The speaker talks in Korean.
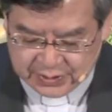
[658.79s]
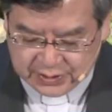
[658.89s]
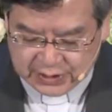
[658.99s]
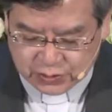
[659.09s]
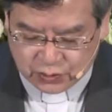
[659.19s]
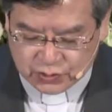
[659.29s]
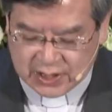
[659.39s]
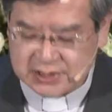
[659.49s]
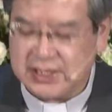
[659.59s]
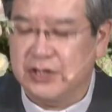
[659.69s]
이
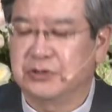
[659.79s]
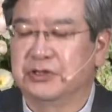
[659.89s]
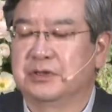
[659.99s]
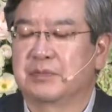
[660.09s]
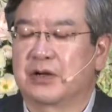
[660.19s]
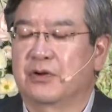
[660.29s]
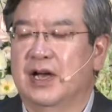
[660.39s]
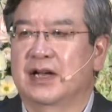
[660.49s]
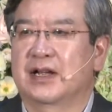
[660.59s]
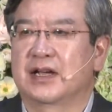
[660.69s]
소중한 자유는 바로
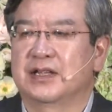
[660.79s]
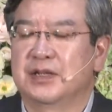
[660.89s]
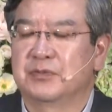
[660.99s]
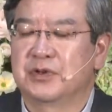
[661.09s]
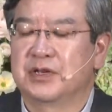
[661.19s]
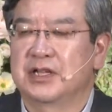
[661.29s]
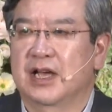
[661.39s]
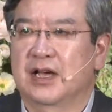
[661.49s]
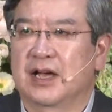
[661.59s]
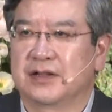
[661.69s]
하나님을
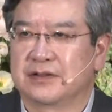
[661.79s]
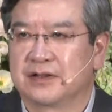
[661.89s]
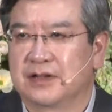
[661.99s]
향한